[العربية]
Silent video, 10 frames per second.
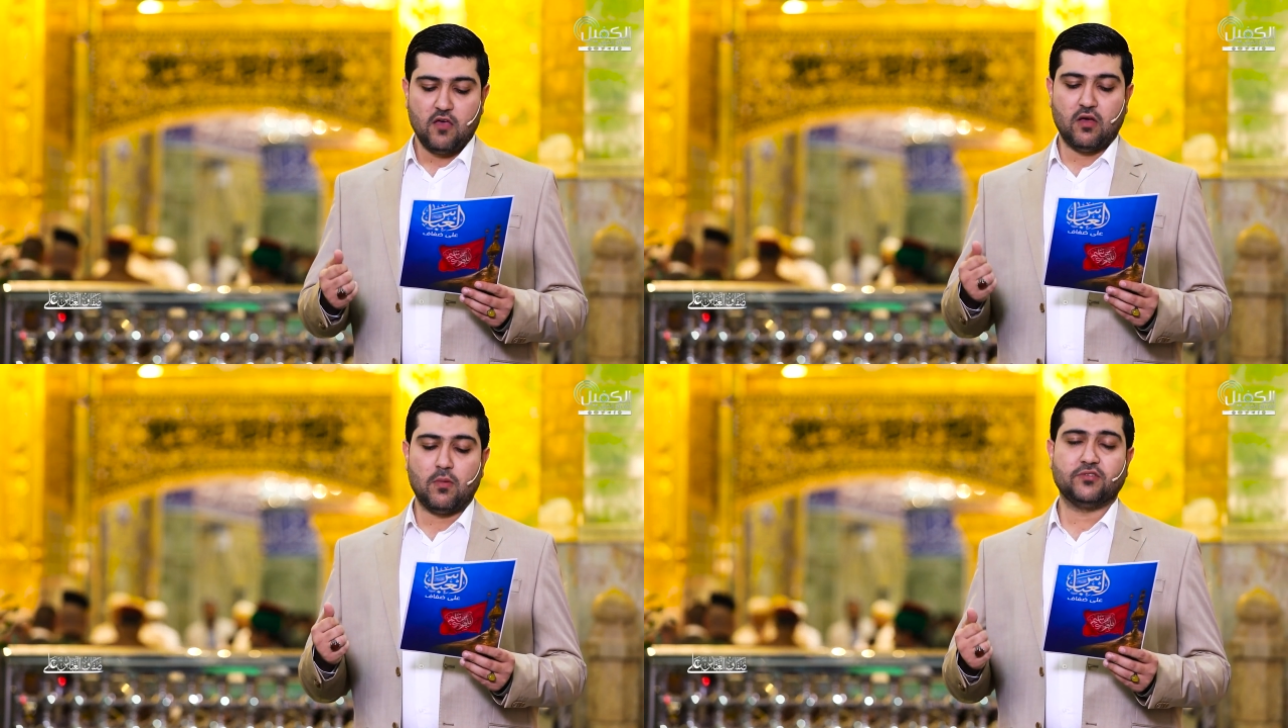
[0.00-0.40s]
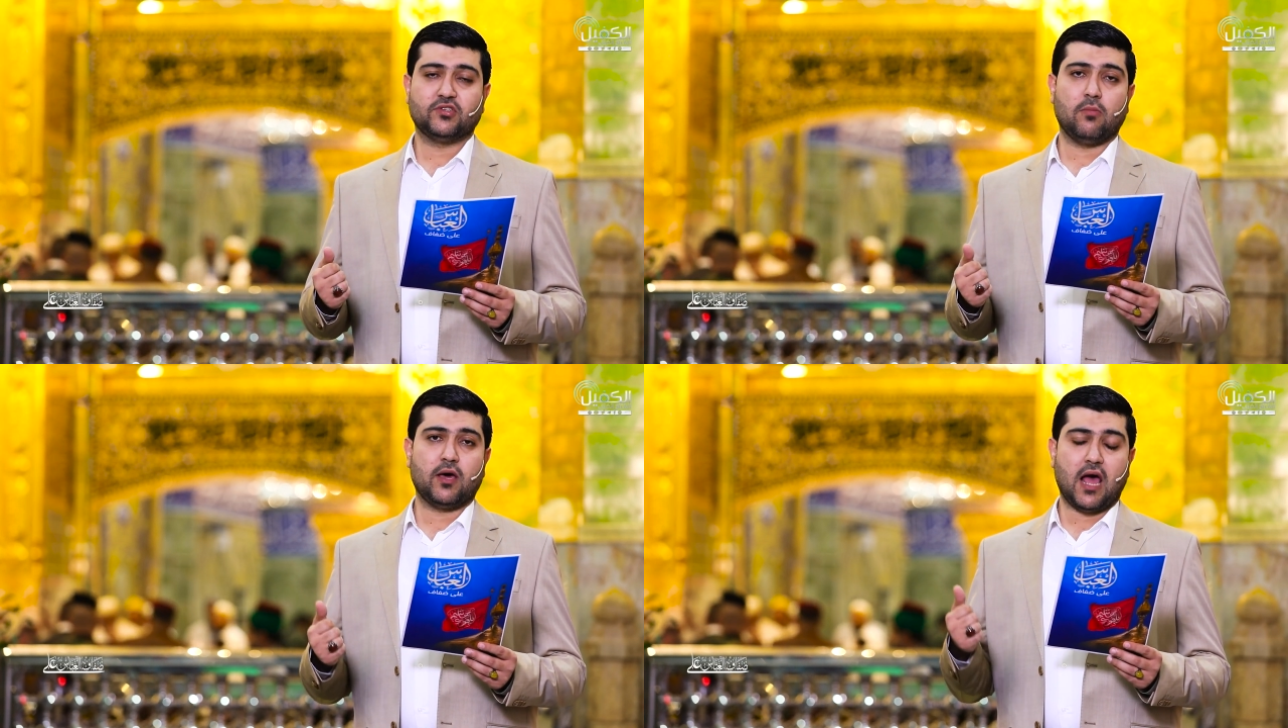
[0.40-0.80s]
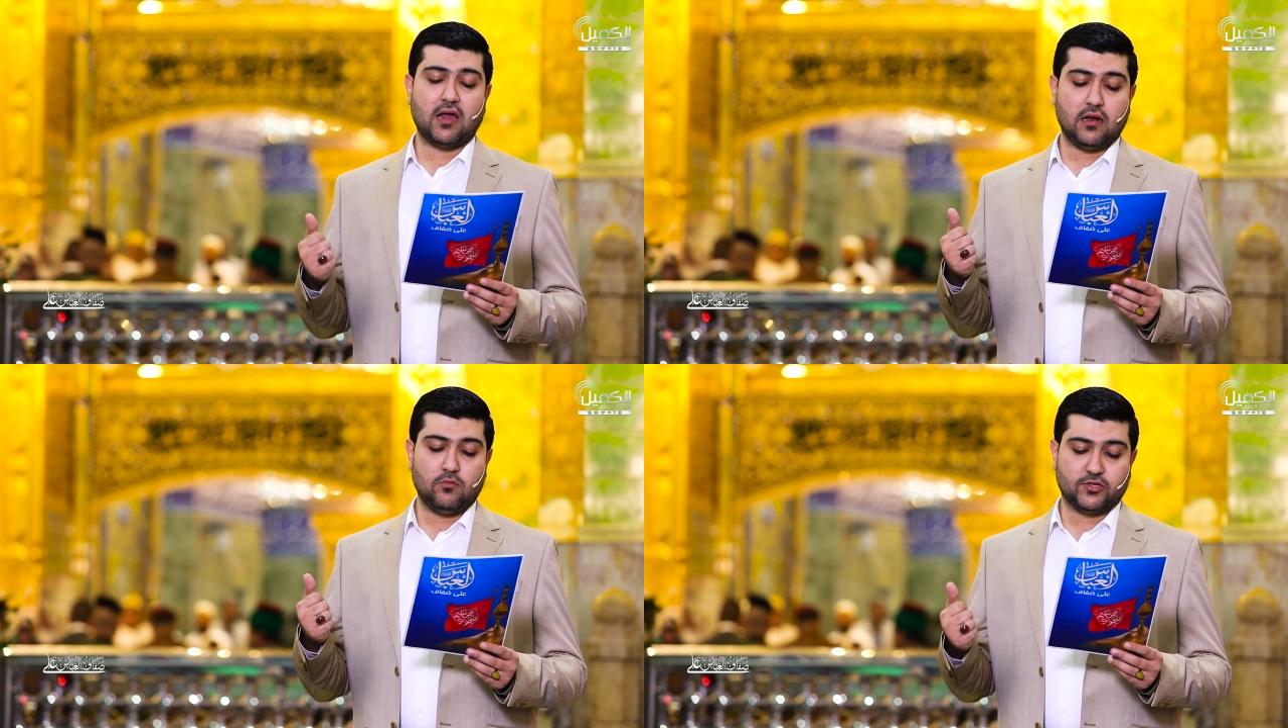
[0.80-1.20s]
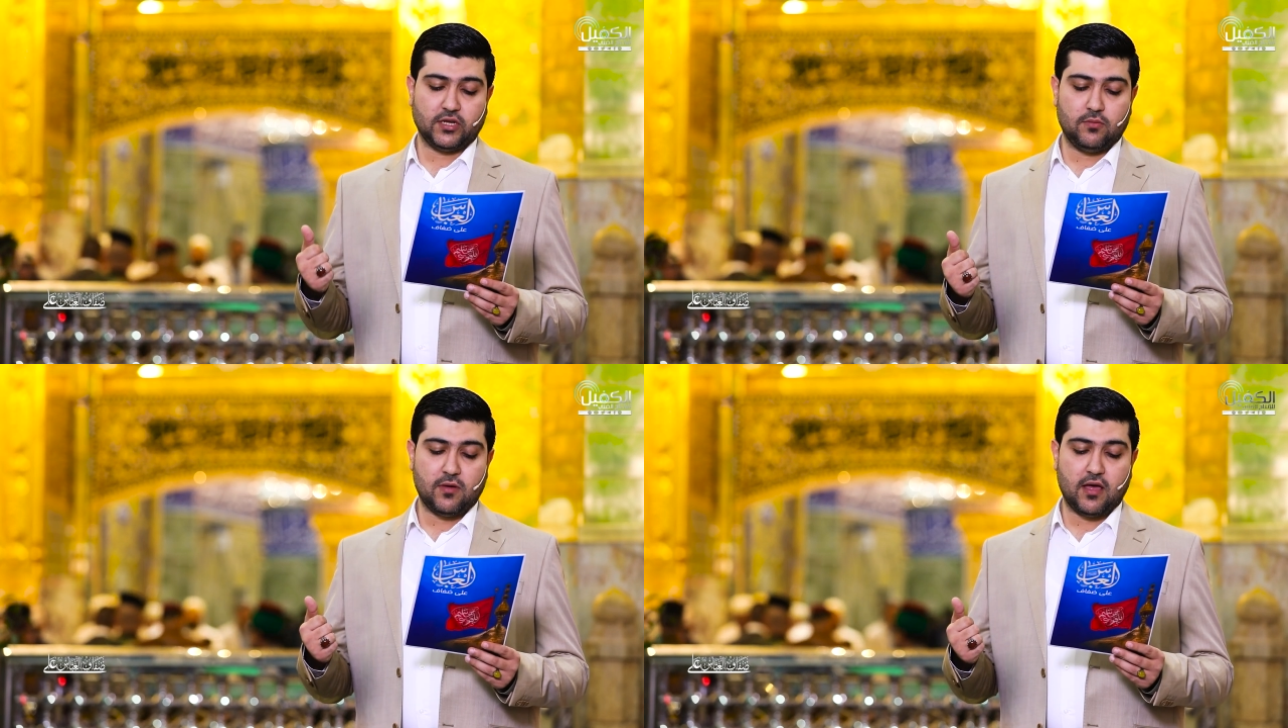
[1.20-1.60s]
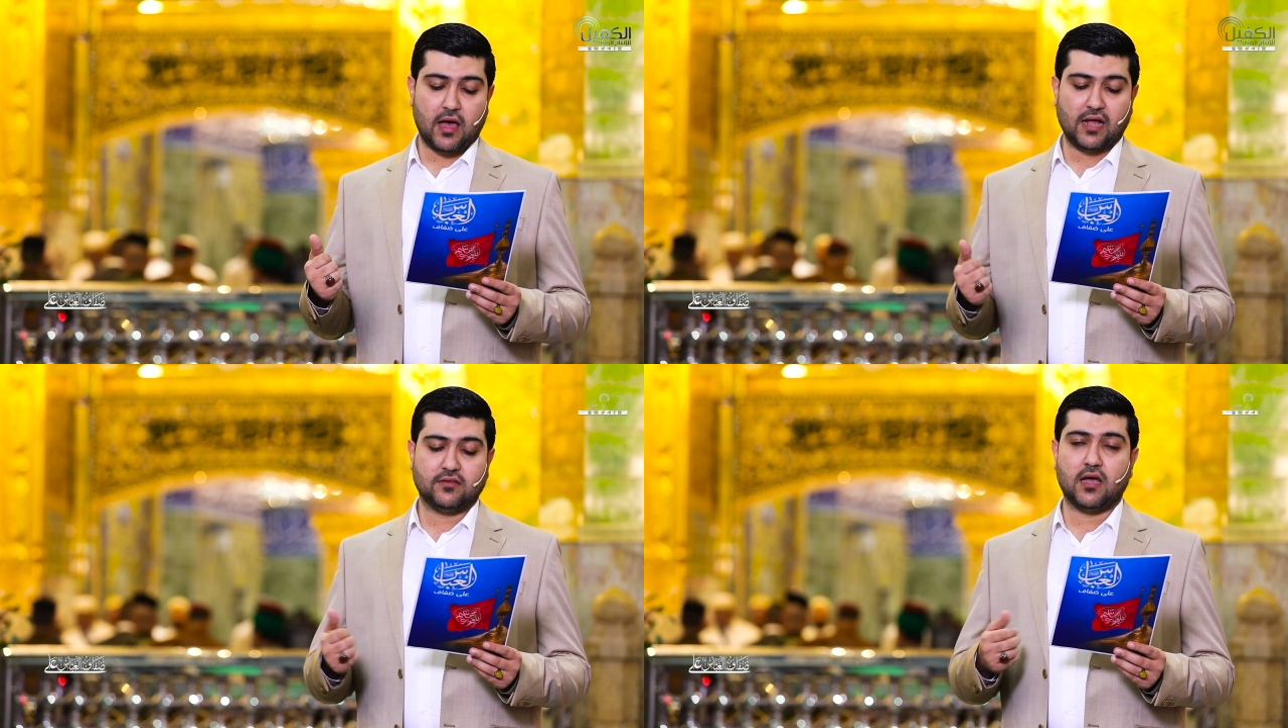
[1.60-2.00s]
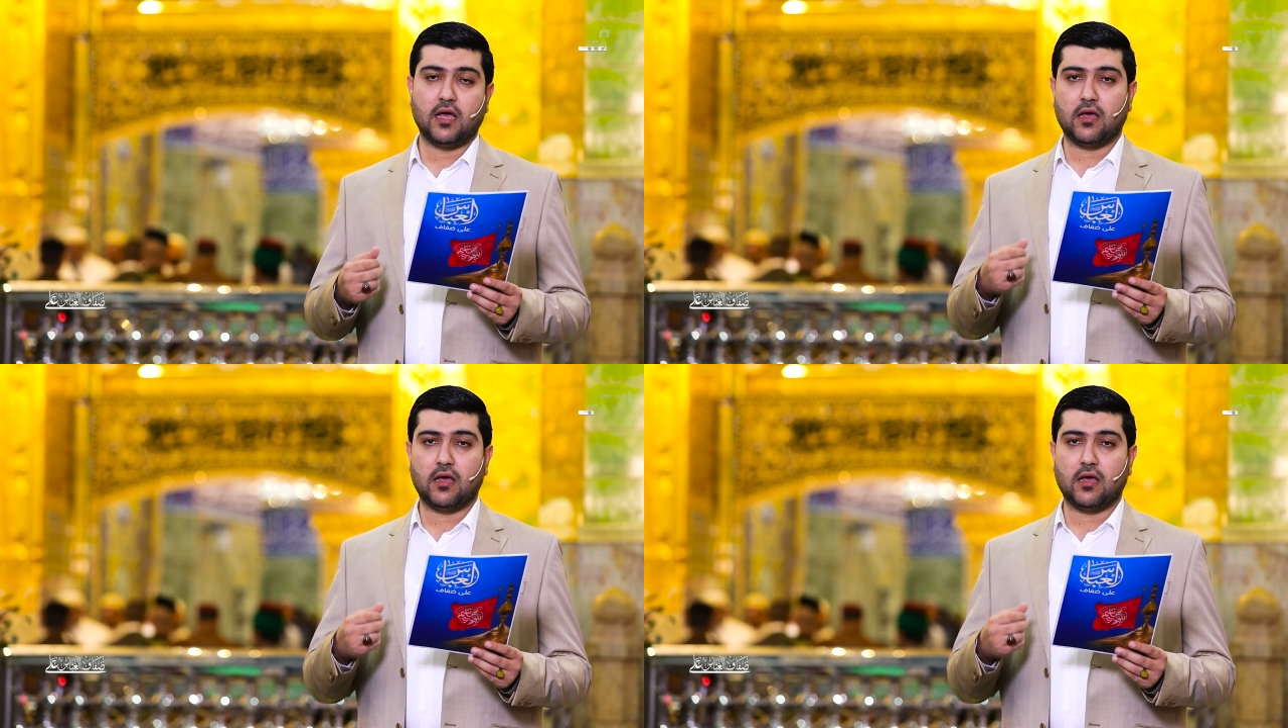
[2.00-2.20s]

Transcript: فمن صبر على المصيبة حتى